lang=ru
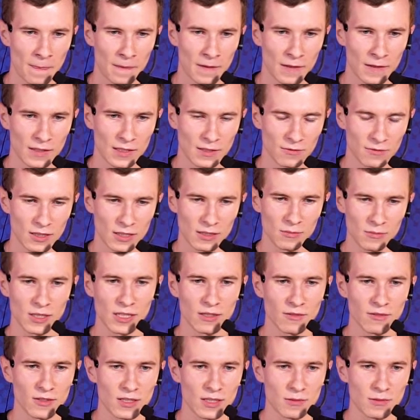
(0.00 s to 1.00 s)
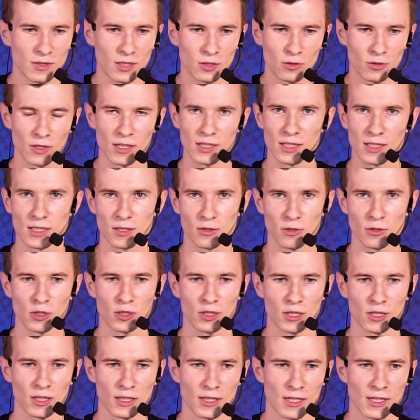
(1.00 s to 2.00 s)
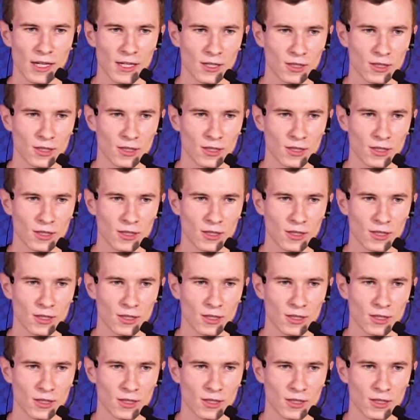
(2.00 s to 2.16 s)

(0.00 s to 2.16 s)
Со вторым сервисом ситуация точно такая